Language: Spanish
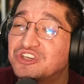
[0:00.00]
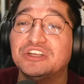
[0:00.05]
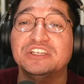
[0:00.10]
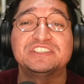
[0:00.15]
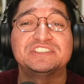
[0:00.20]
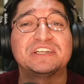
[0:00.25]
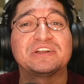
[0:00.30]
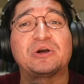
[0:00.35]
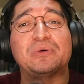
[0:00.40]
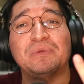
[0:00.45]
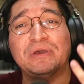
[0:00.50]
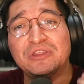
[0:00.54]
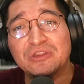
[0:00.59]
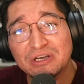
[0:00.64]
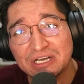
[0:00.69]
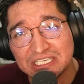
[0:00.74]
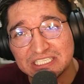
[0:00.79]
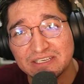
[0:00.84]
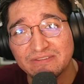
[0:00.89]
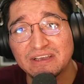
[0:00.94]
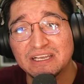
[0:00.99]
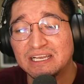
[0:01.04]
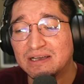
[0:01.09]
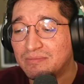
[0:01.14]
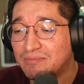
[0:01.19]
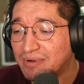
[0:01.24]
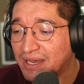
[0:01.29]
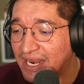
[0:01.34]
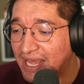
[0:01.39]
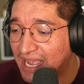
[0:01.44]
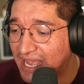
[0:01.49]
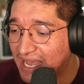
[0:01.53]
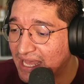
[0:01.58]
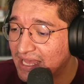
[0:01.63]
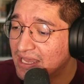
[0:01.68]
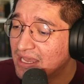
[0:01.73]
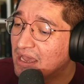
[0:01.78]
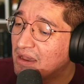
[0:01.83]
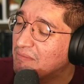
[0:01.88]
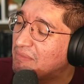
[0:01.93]
les recomiendo que se vengan para
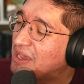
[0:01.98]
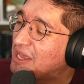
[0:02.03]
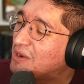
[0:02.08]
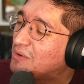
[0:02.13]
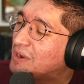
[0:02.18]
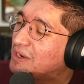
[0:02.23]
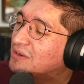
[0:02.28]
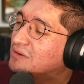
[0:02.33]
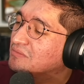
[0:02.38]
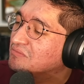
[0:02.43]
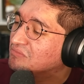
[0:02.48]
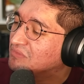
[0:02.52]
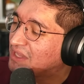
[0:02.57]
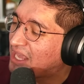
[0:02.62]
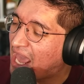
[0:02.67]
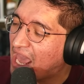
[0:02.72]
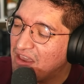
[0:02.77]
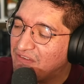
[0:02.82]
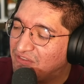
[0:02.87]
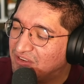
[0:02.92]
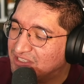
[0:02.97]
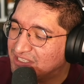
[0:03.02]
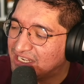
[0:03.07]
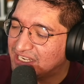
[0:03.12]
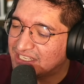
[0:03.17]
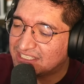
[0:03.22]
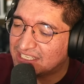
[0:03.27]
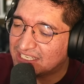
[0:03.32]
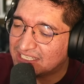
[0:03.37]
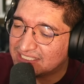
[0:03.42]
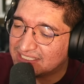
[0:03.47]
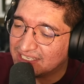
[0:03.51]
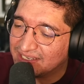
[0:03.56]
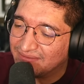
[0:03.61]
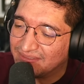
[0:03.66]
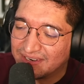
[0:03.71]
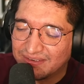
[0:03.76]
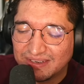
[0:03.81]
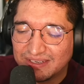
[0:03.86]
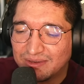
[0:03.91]
acá. Pero bueno. Qué difícil es ser
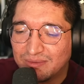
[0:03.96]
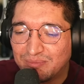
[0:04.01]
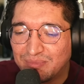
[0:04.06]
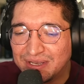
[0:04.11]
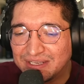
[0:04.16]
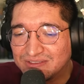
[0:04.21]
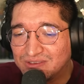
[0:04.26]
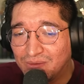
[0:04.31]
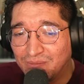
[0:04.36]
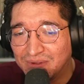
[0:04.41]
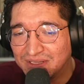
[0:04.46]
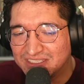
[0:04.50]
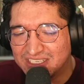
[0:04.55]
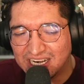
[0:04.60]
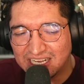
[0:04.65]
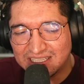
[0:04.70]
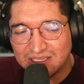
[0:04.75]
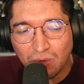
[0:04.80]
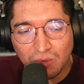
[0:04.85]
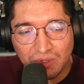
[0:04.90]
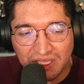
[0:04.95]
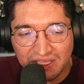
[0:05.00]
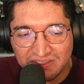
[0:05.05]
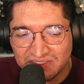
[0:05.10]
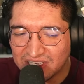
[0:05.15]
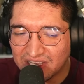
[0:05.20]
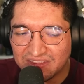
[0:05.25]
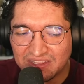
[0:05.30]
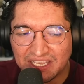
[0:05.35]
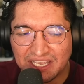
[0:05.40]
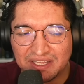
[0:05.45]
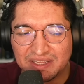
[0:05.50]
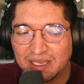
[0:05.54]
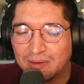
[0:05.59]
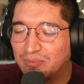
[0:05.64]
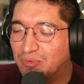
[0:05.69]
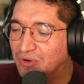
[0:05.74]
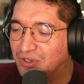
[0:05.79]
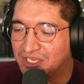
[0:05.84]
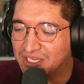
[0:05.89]
streamer, güey. No puedes convencer a tu audiencia de que te
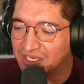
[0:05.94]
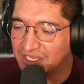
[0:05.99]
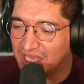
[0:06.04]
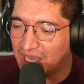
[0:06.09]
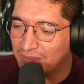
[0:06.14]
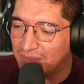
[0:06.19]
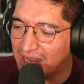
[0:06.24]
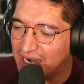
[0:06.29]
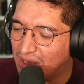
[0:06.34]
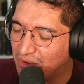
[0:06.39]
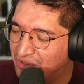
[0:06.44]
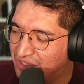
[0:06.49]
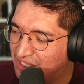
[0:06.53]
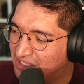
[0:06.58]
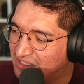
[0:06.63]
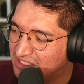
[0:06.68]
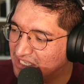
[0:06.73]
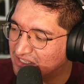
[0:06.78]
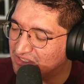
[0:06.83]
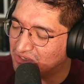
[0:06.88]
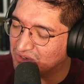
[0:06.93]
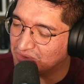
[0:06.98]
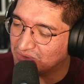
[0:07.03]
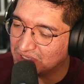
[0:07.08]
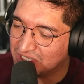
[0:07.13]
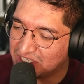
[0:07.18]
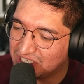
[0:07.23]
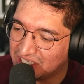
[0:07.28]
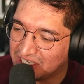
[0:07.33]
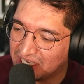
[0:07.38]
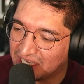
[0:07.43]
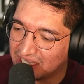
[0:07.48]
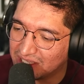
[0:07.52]
apoyen. Qué mala audienciación, güey. Chingada,